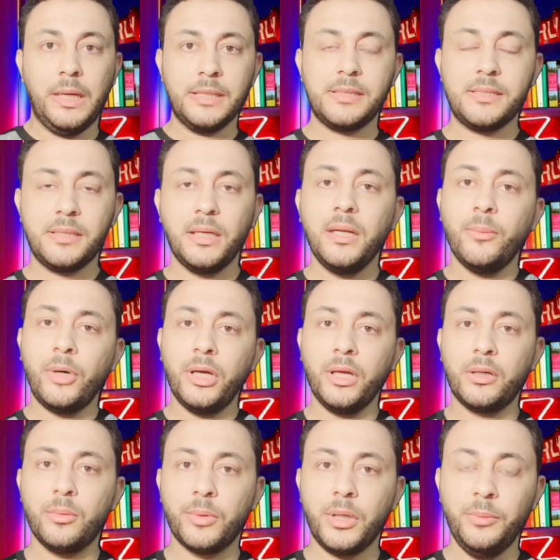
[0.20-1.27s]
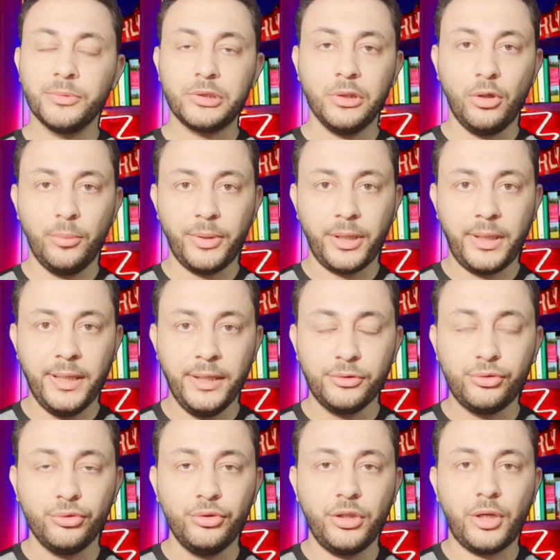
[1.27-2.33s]
السلام عليكم ورحمه الله
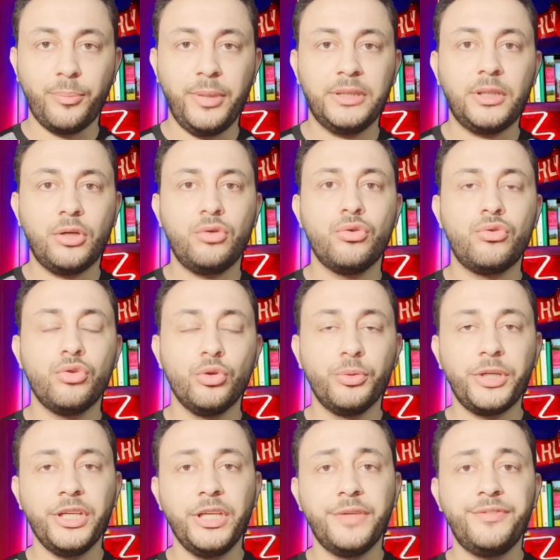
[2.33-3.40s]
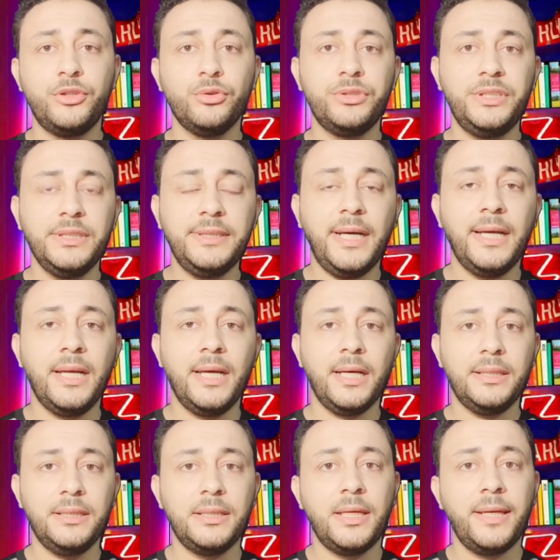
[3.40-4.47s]
وبركاته يا رب حضراتكم تكونوا بخير فيديو جديد حلقه
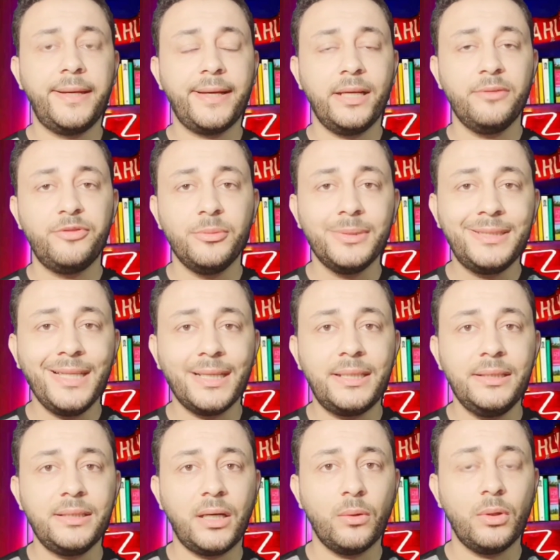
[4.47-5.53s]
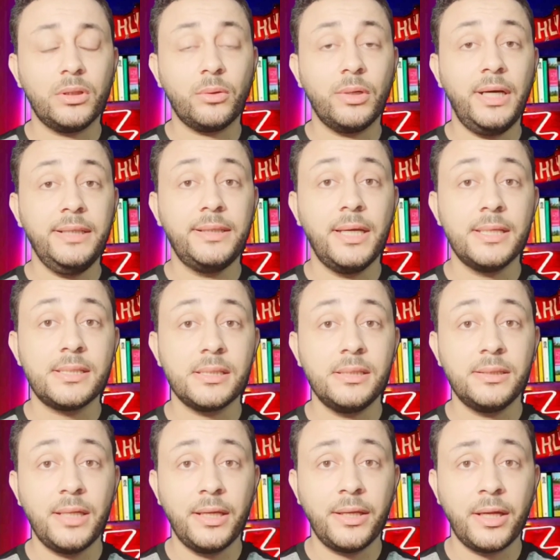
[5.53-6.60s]
جديده هنتكلم فيه بالتاكيد على الوضع والاحداث
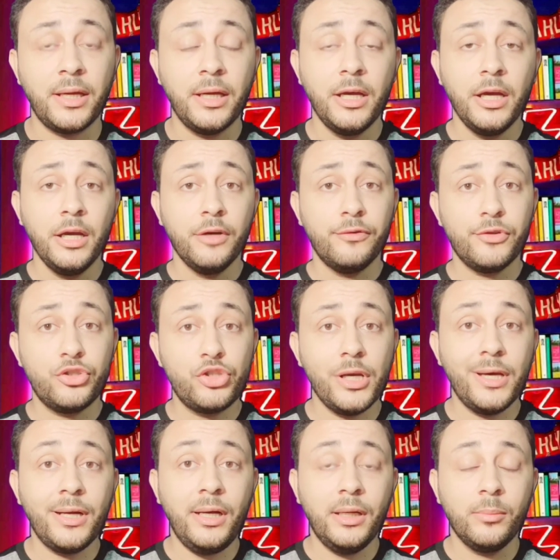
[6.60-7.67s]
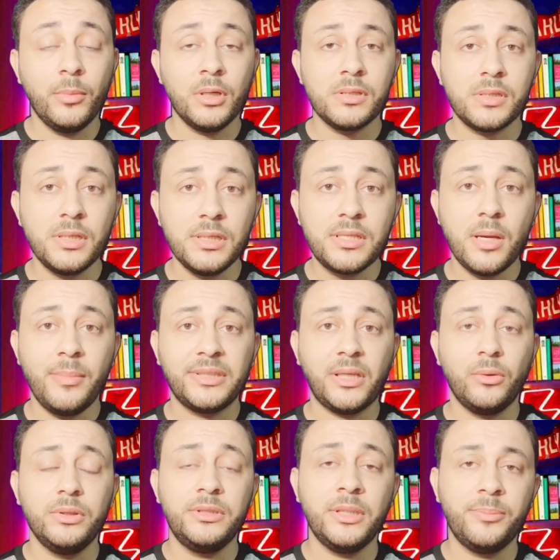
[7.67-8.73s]
اللي دايره في الشارع المصري زي ما
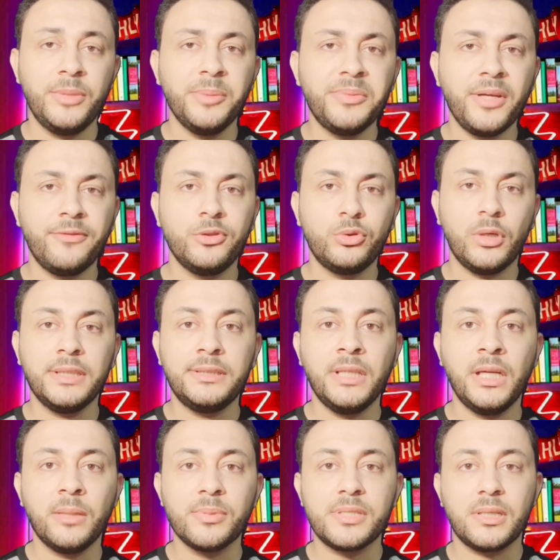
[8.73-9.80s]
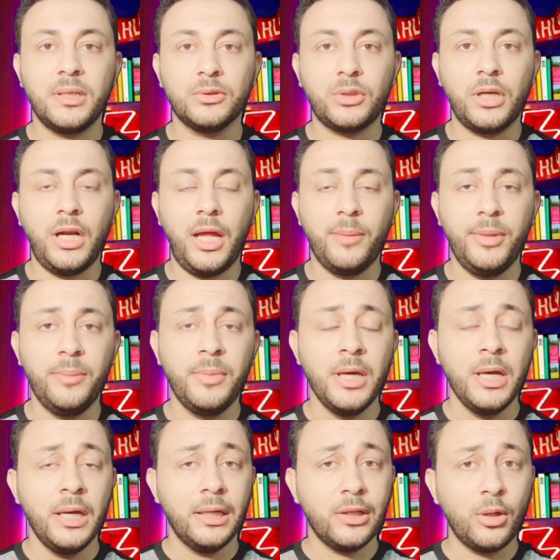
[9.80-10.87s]
تعودنا بنبدا فيديوهاتنا بالصلاه على الحبيب
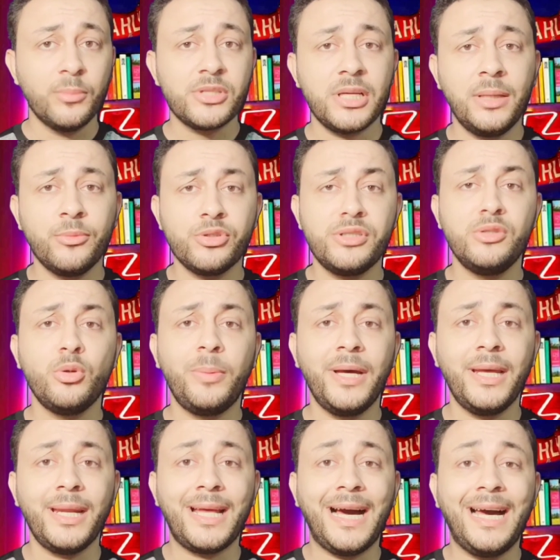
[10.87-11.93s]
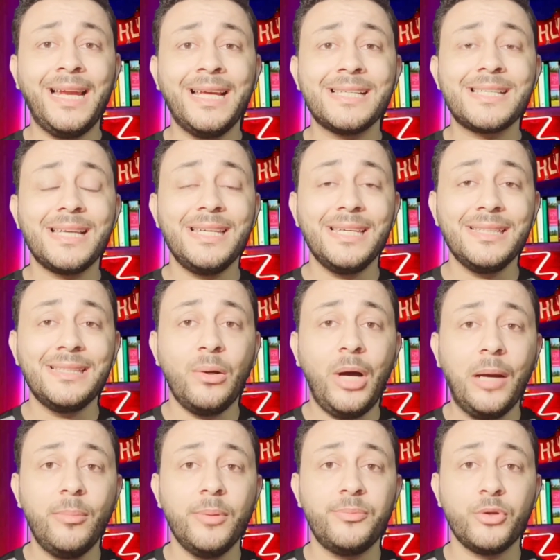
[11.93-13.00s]
اللهم صل وسلم وبارك على سيدنا
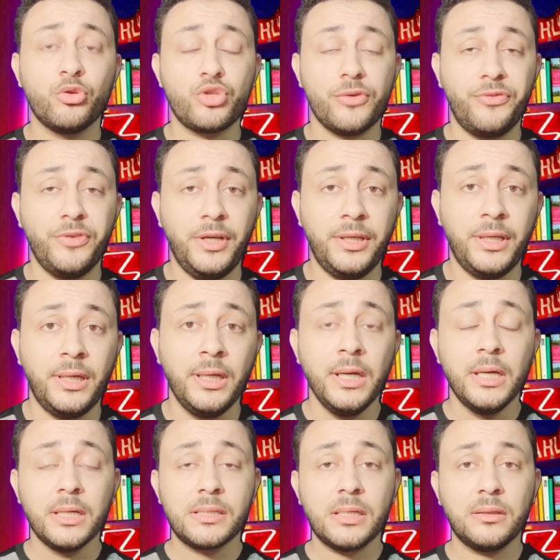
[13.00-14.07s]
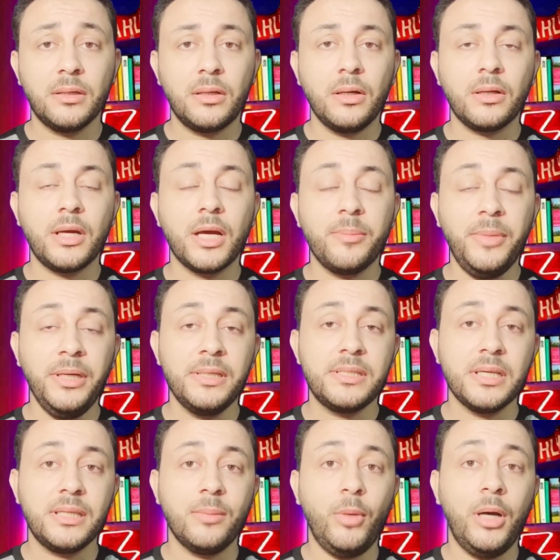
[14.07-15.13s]
وحبيبنا وشفيعنا سيد الخلق اجمعين
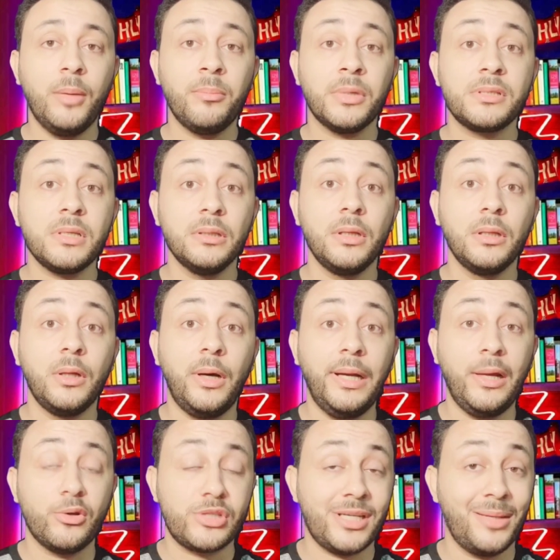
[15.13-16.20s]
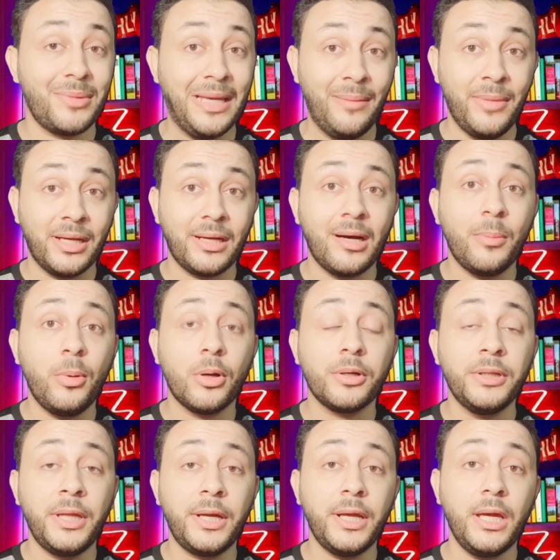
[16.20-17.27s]
سيدنا محمد صلى الله عليه وسلم جايب لك اخبار
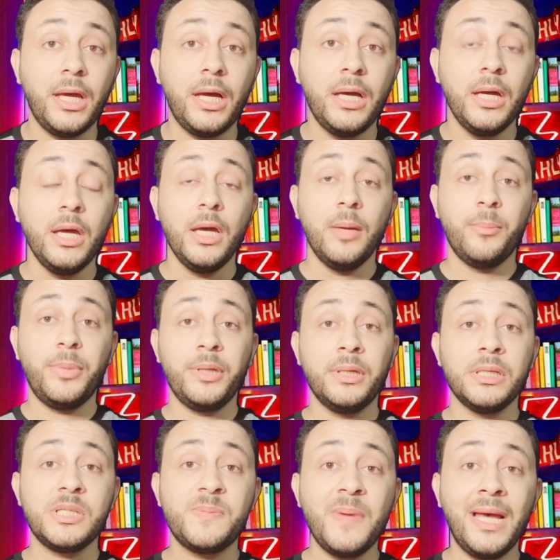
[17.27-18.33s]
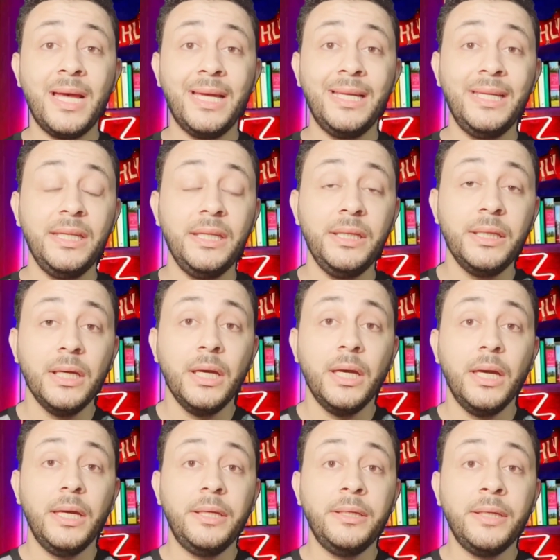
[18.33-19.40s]
ناريه بالنسبه
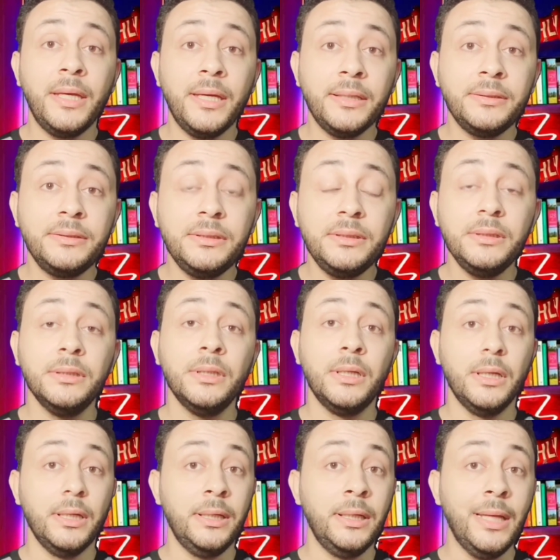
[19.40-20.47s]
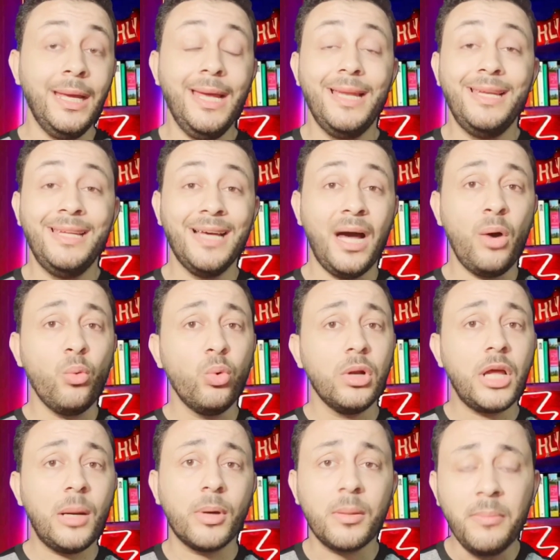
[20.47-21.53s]
للنادي الاهلي
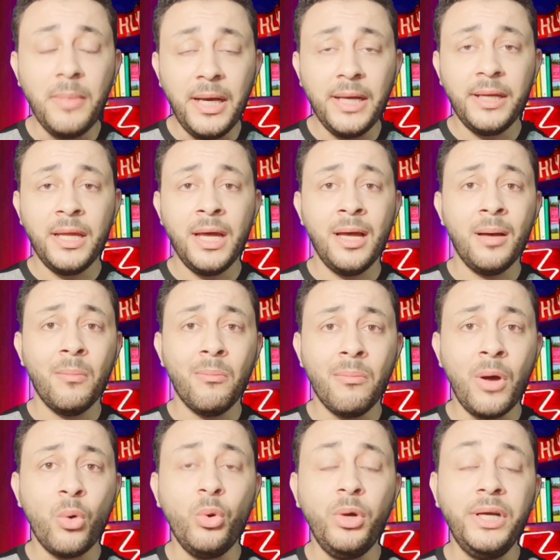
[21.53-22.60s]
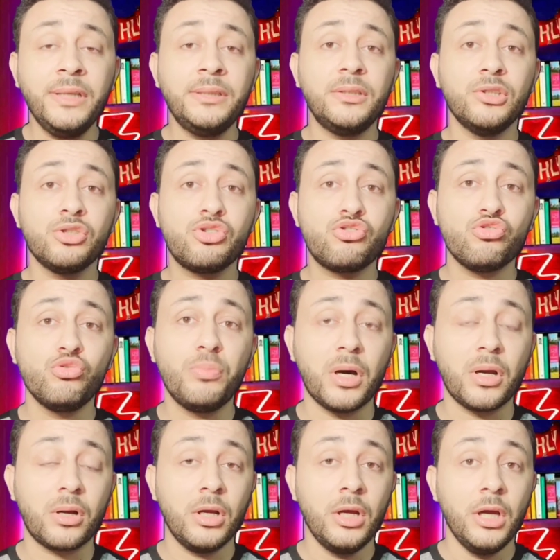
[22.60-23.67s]
اول خبر معانا موعد
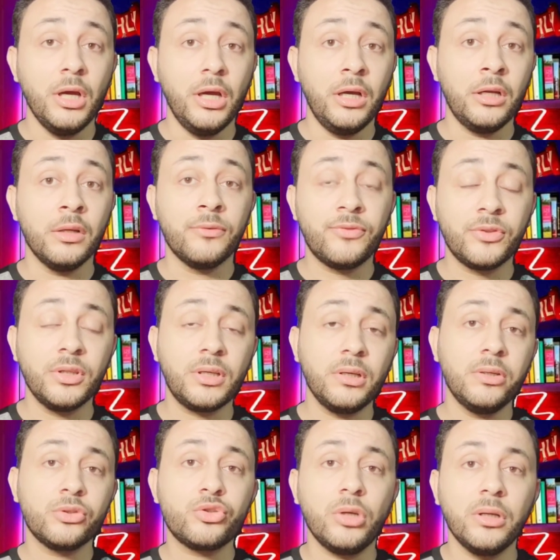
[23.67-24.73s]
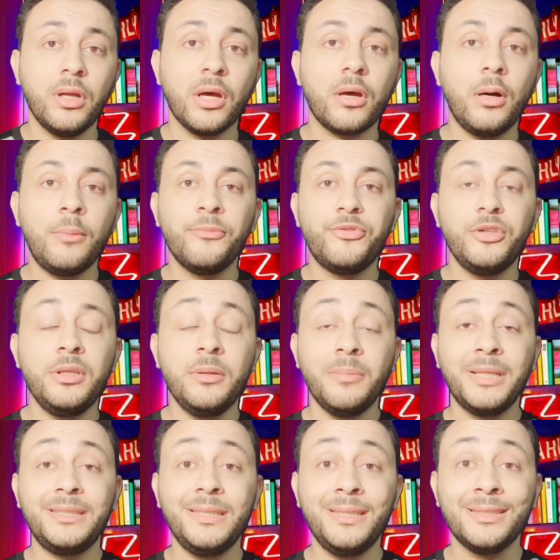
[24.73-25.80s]
السوبر الافريقي اللي ان شاء الله هيقام في
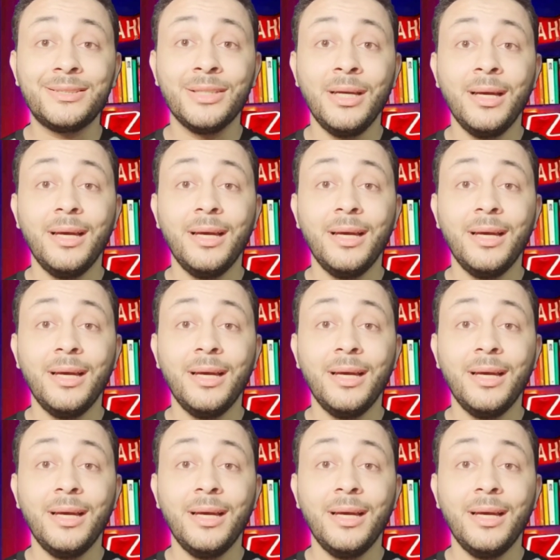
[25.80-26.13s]
مدينه